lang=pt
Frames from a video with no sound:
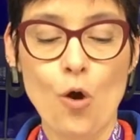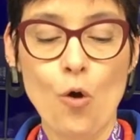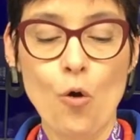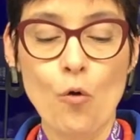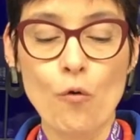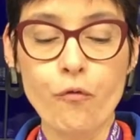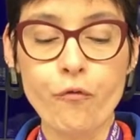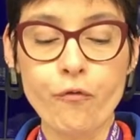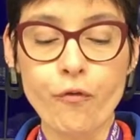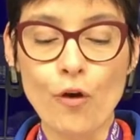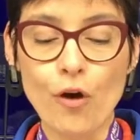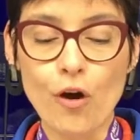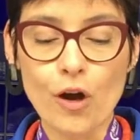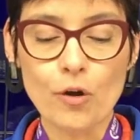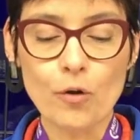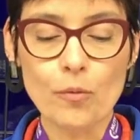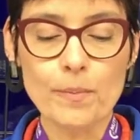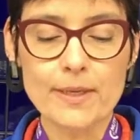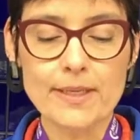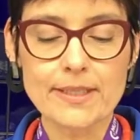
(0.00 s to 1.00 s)
O
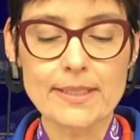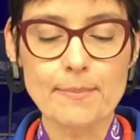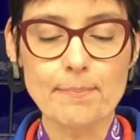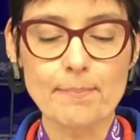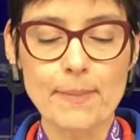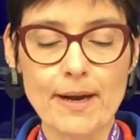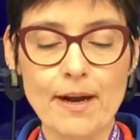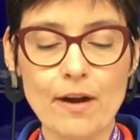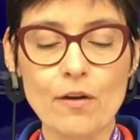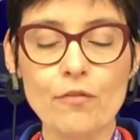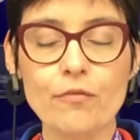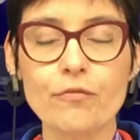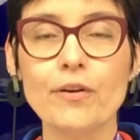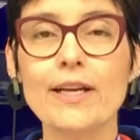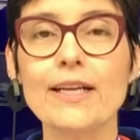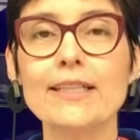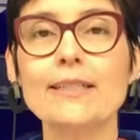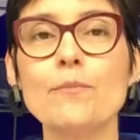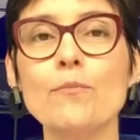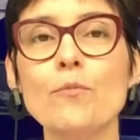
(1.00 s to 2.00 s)
foco principal
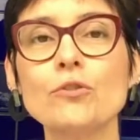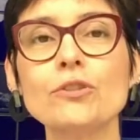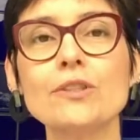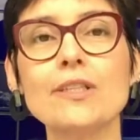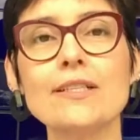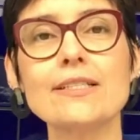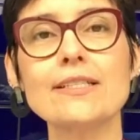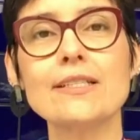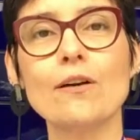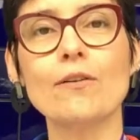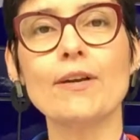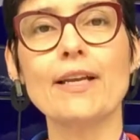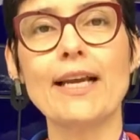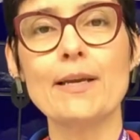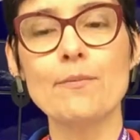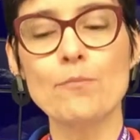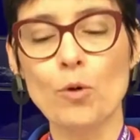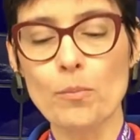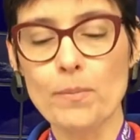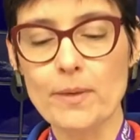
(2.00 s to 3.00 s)
foi a demonstração
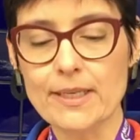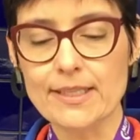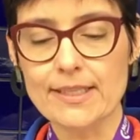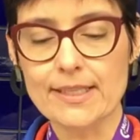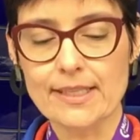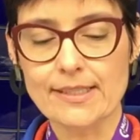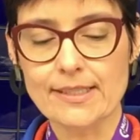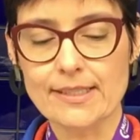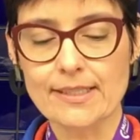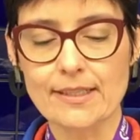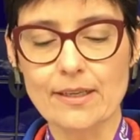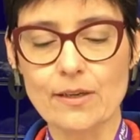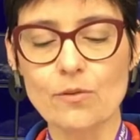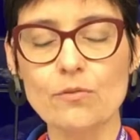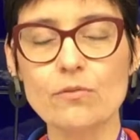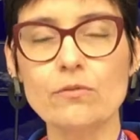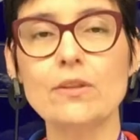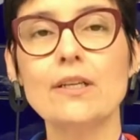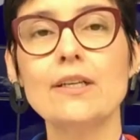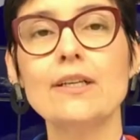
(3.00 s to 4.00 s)
que a
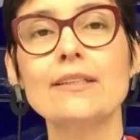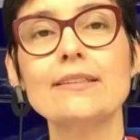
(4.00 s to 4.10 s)
imobilização